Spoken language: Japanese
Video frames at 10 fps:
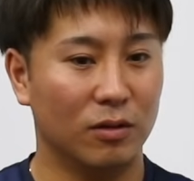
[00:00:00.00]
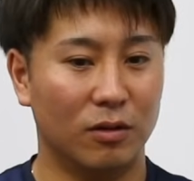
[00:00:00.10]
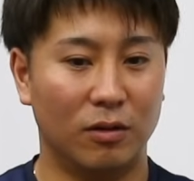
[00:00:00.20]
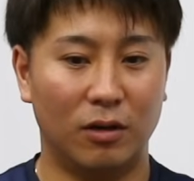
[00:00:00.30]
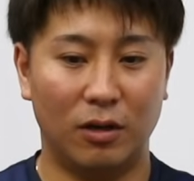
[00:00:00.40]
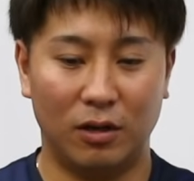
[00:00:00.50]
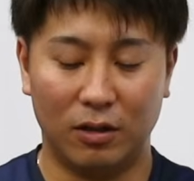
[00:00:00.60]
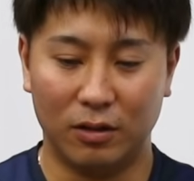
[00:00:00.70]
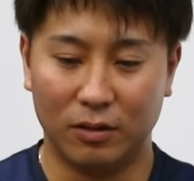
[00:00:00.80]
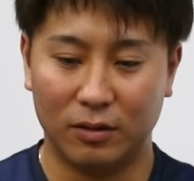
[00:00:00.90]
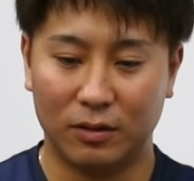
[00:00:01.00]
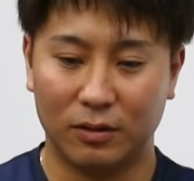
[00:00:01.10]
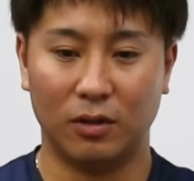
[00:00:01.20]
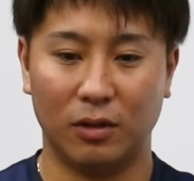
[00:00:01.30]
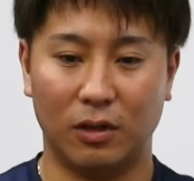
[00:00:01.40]
ああ
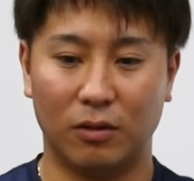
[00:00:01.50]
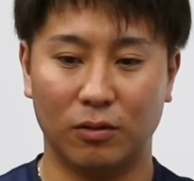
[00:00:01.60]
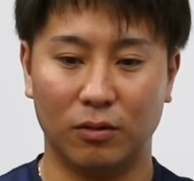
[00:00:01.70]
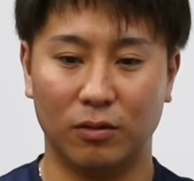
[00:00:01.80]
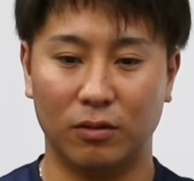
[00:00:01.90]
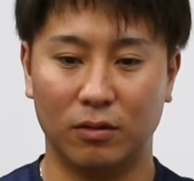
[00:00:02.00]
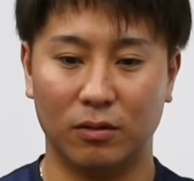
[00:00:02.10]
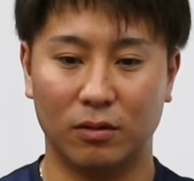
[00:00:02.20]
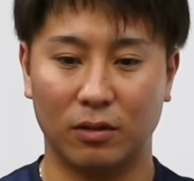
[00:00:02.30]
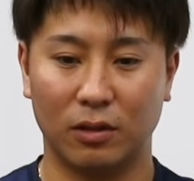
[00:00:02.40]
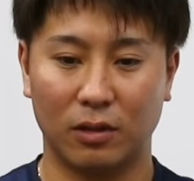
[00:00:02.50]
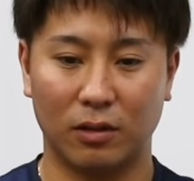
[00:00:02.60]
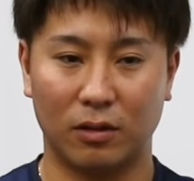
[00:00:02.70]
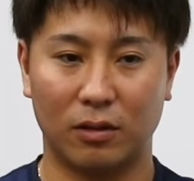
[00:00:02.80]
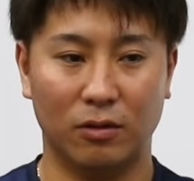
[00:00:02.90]
伊藤
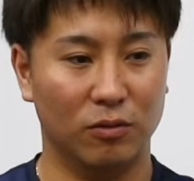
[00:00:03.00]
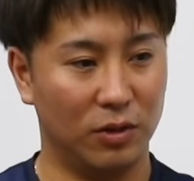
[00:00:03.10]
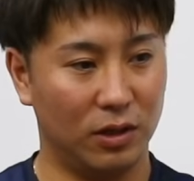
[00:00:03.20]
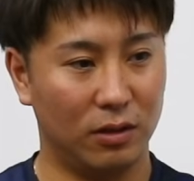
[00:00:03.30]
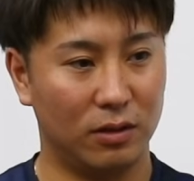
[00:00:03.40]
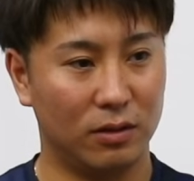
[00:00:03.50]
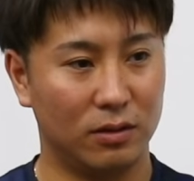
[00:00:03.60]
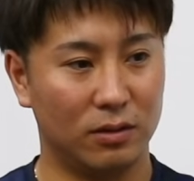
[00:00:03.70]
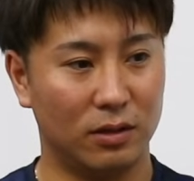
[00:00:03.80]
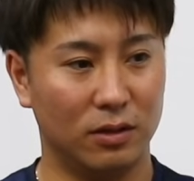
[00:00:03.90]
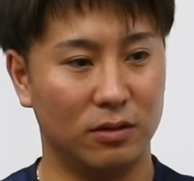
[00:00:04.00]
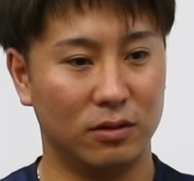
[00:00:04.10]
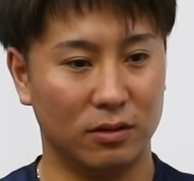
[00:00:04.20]
博美選